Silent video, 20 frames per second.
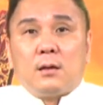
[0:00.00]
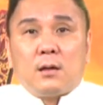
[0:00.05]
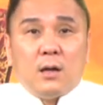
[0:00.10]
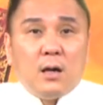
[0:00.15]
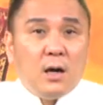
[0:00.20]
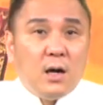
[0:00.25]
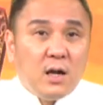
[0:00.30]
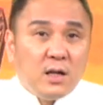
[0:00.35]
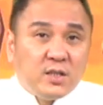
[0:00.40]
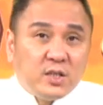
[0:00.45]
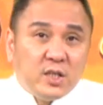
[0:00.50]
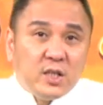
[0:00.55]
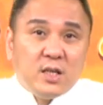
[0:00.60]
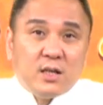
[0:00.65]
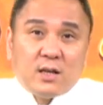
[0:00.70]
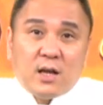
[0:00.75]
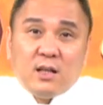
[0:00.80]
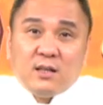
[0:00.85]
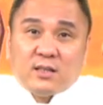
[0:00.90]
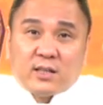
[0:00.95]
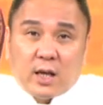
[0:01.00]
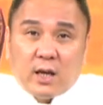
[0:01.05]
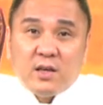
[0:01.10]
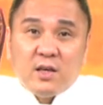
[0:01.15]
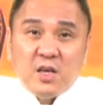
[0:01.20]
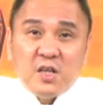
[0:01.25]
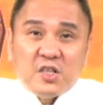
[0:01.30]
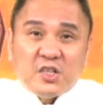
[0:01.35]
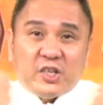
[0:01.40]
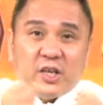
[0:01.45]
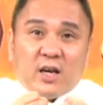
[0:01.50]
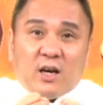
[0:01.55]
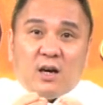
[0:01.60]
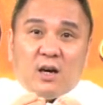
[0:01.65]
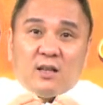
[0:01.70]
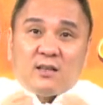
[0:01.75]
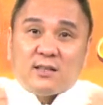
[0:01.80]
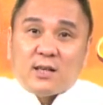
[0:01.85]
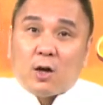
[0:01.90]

科技跟成衣结合，